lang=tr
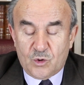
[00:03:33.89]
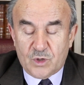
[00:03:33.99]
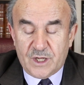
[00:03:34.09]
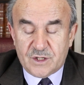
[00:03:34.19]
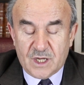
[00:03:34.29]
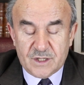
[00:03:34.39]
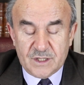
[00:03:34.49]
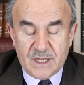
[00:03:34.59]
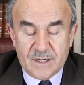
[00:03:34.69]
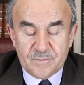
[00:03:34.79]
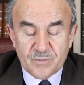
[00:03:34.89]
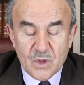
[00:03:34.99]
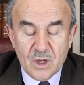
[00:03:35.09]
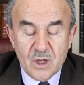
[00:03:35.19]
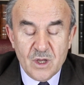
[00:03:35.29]
ona itaat eden
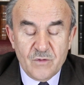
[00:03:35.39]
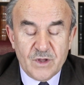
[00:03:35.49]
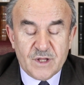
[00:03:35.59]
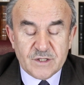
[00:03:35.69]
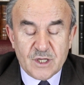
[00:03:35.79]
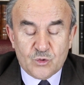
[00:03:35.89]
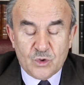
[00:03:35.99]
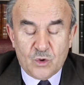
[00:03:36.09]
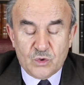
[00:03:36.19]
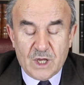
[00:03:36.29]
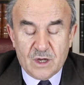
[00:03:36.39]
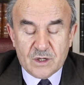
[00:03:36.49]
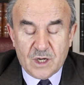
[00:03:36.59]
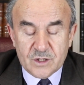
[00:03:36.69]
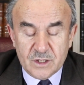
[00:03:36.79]
ve tesettüre
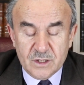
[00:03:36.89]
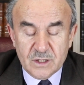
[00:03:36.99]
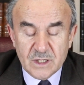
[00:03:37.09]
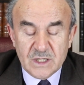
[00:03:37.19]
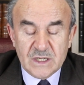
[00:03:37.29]
uyan kadın